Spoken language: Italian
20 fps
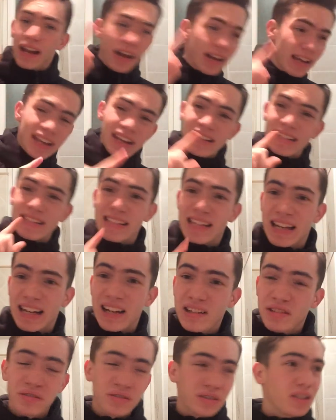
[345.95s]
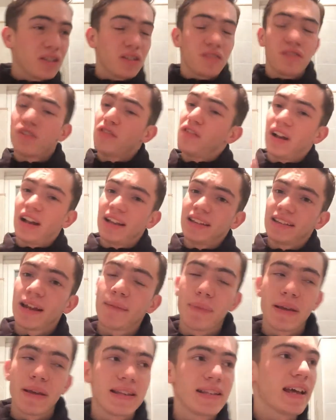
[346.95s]
anche ieri sera, sono stato vicino alla tre a
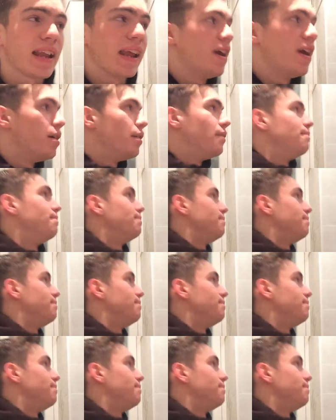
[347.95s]
pensare,